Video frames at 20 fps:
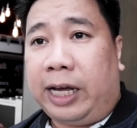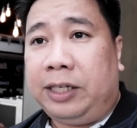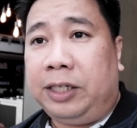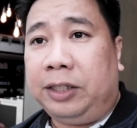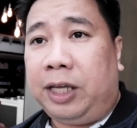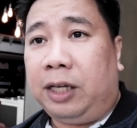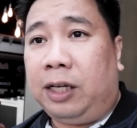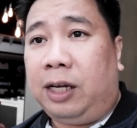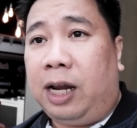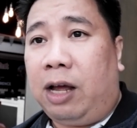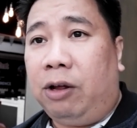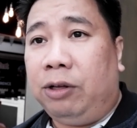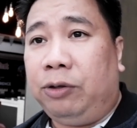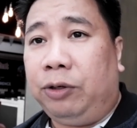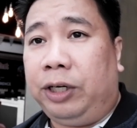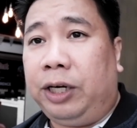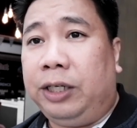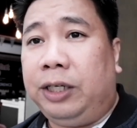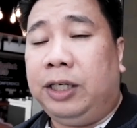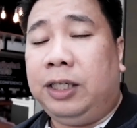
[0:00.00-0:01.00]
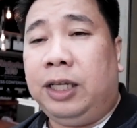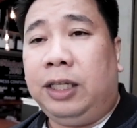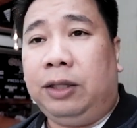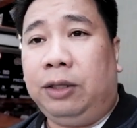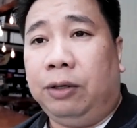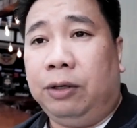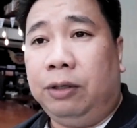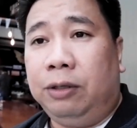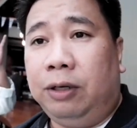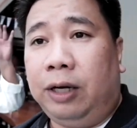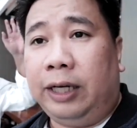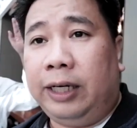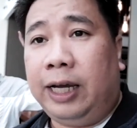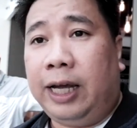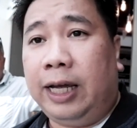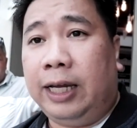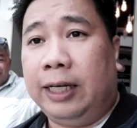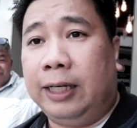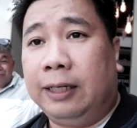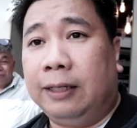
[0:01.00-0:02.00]
kahit si Ted Claudio ayan dito,
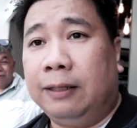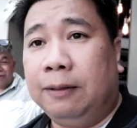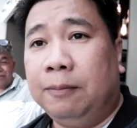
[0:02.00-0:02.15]
ayan.